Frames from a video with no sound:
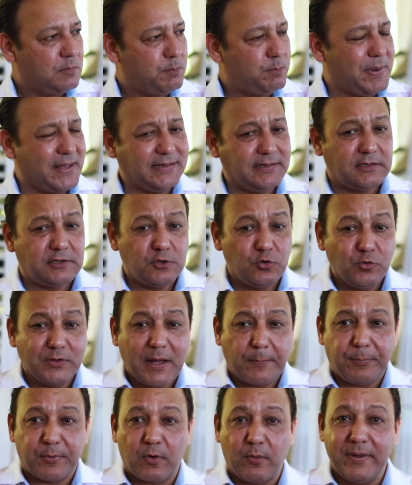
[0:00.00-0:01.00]

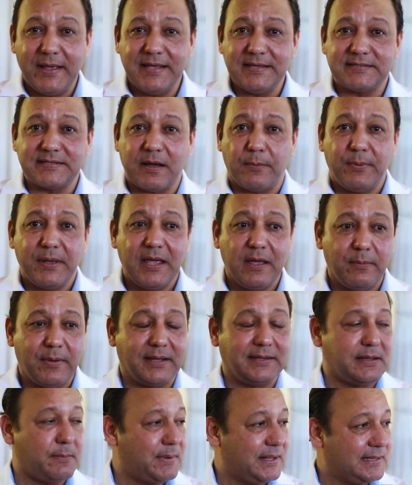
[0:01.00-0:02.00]
21 provincias
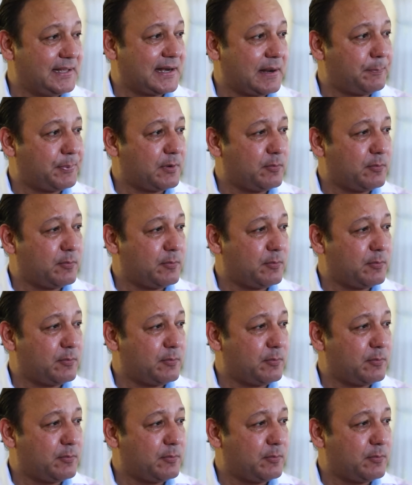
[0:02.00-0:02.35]
viven de manera